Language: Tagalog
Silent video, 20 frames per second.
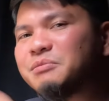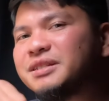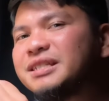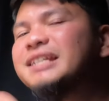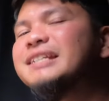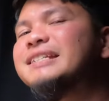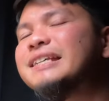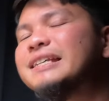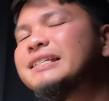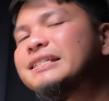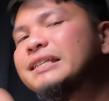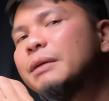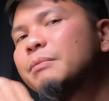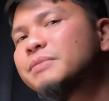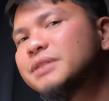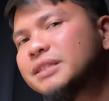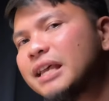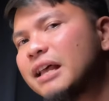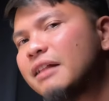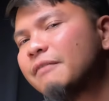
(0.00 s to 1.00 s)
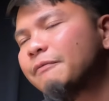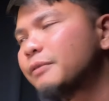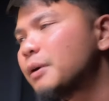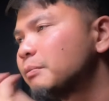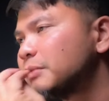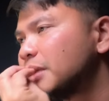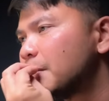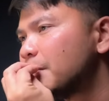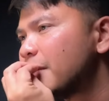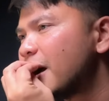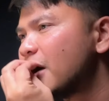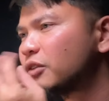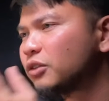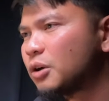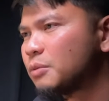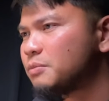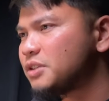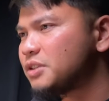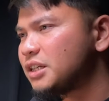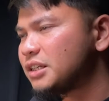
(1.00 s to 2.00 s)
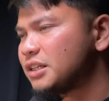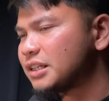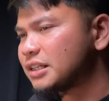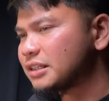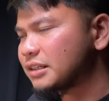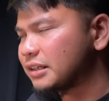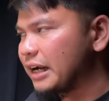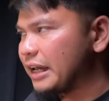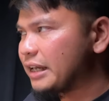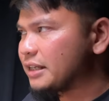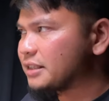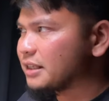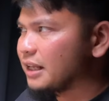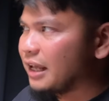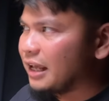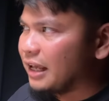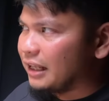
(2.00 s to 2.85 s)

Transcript: Jesus himself, from the mouth of Jesus Christ,